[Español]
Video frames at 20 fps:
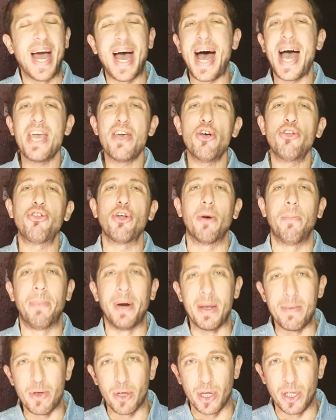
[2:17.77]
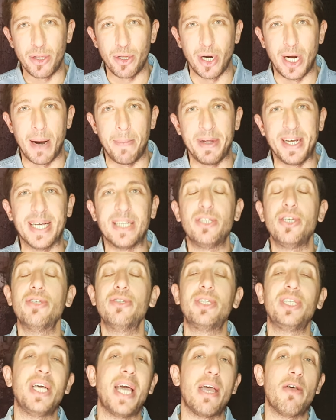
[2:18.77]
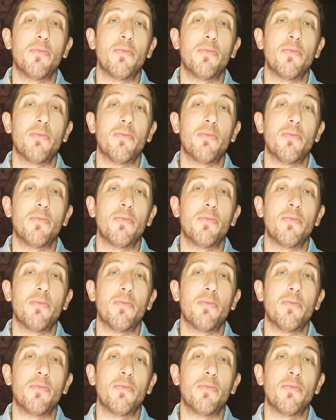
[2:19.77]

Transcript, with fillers: Hay otros premios dentro de la aplicación, sí,